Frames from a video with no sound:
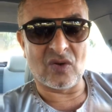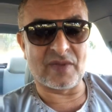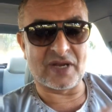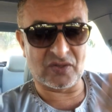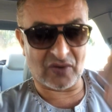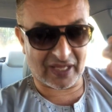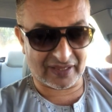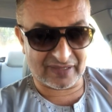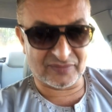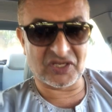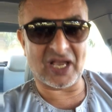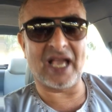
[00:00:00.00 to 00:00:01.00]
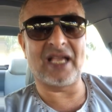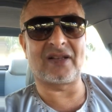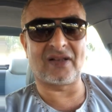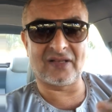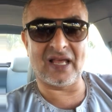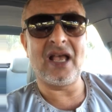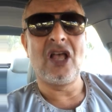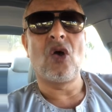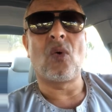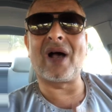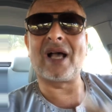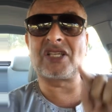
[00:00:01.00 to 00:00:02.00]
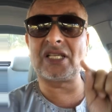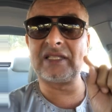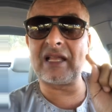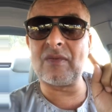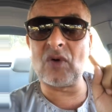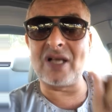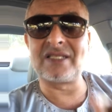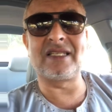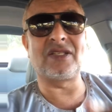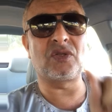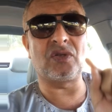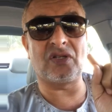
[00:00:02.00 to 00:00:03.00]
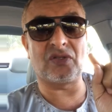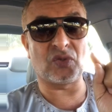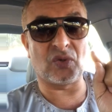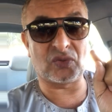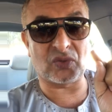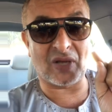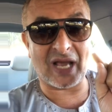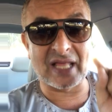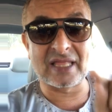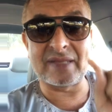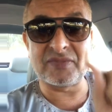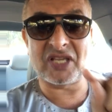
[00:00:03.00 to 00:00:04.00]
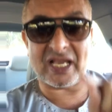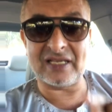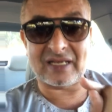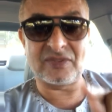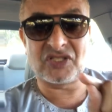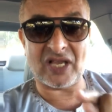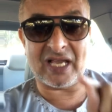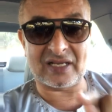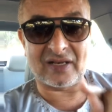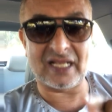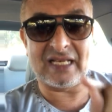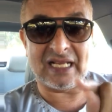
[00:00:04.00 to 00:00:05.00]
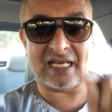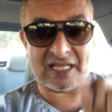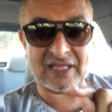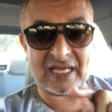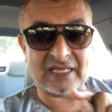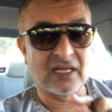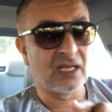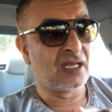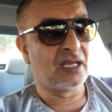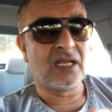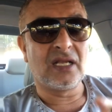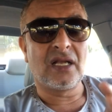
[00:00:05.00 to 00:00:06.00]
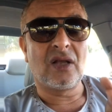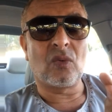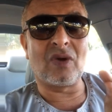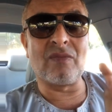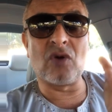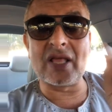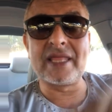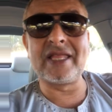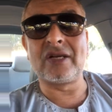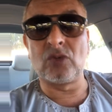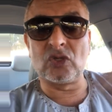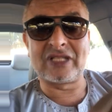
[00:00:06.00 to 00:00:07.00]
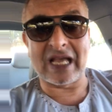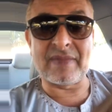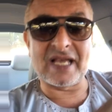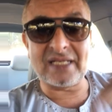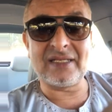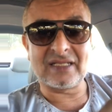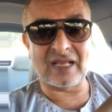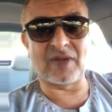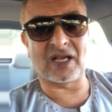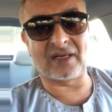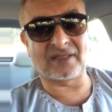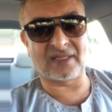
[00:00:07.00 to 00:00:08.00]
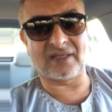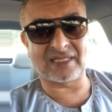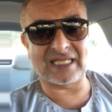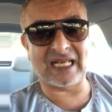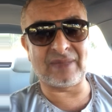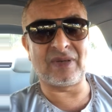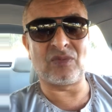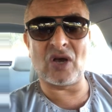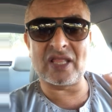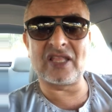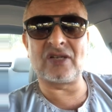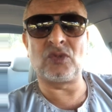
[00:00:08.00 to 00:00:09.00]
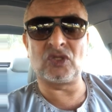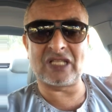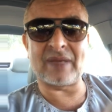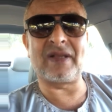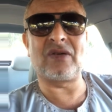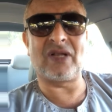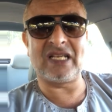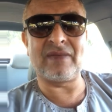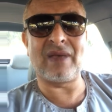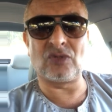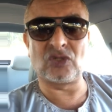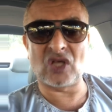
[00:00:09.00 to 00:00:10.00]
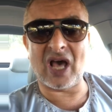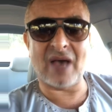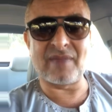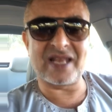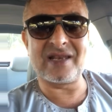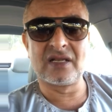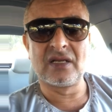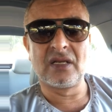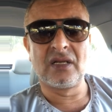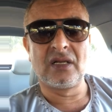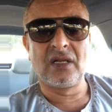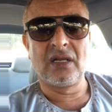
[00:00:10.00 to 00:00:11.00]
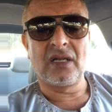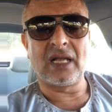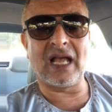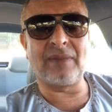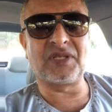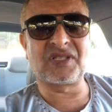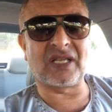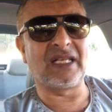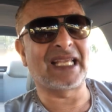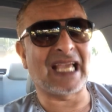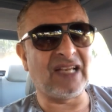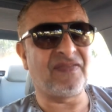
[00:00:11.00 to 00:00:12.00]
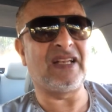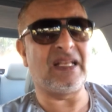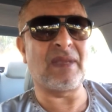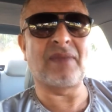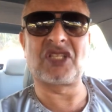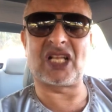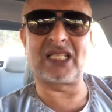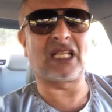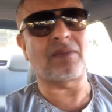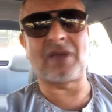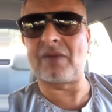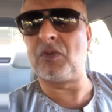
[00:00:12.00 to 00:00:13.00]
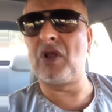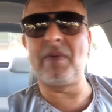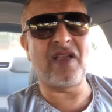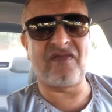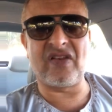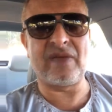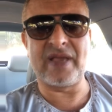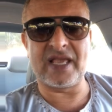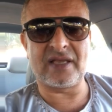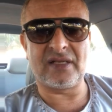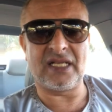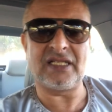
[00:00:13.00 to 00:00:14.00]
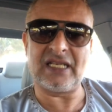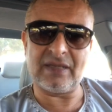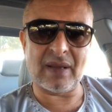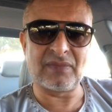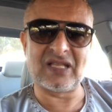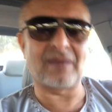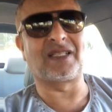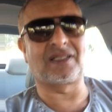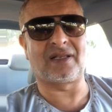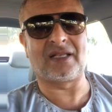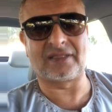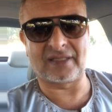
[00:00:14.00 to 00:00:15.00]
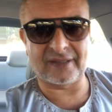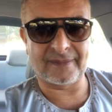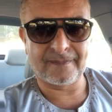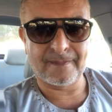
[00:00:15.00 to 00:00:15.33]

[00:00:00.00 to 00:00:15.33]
ومن يعظم شعائر الله وعشان انت يا مؤذن تعظم شعيره من شعائر الله اللي هي الاذان والمؤذن مؤتمن كما قال صلى الله عليه وسلم المؤذن مؤتمن والامام ضامن اه بتصلي خلف الامام صلاتك مقبوله 100% لان الامام ضمن صلاتك